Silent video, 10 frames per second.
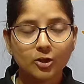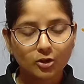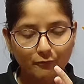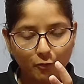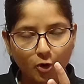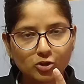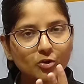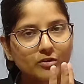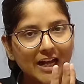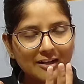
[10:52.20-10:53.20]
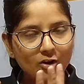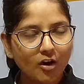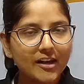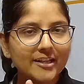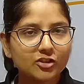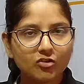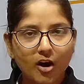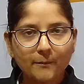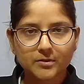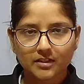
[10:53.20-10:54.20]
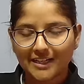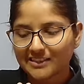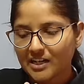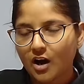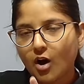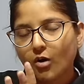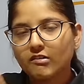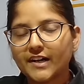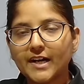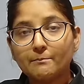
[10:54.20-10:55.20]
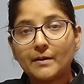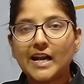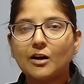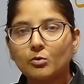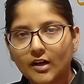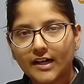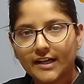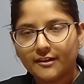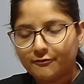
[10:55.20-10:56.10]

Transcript: तो वो जो उनका नॉलेज कॉप्स इतना ऑलरेडी बना हुआ है